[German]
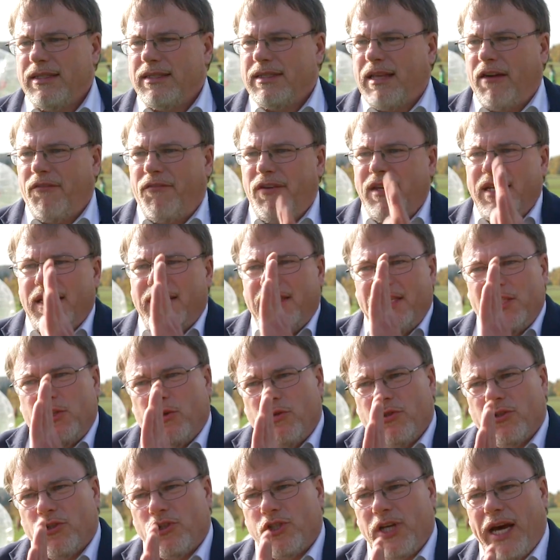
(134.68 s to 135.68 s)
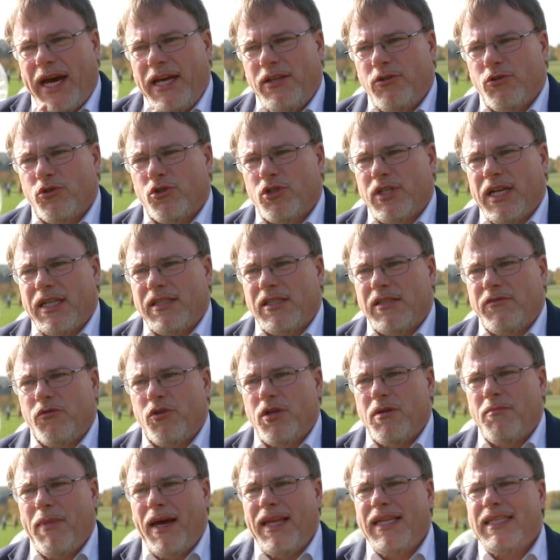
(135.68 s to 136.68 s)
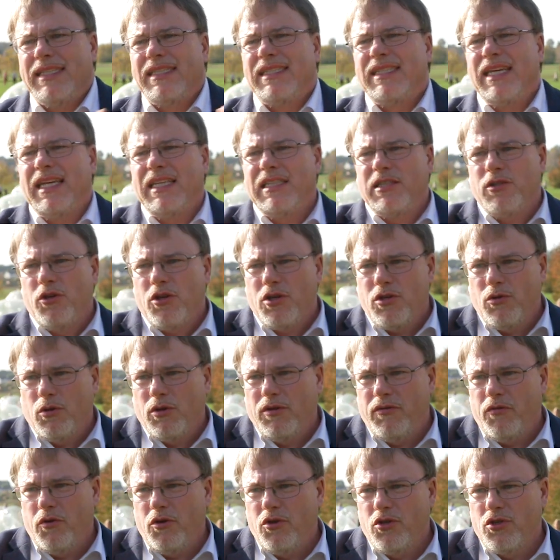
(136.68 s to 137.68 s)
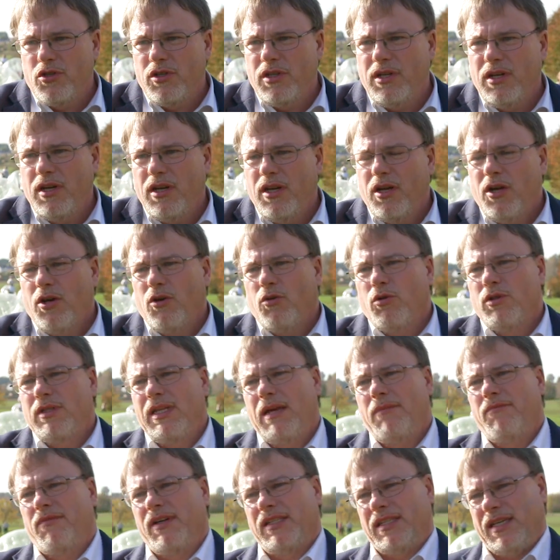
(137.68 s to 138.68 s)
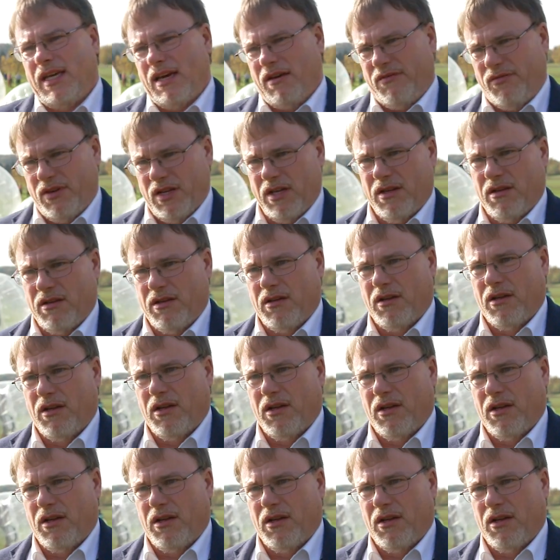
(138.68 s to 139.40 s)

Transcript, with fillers: Da findet diese Unterscheidung statt zwischen meinen Sehnsüchten und Wünschen und dem, was er will.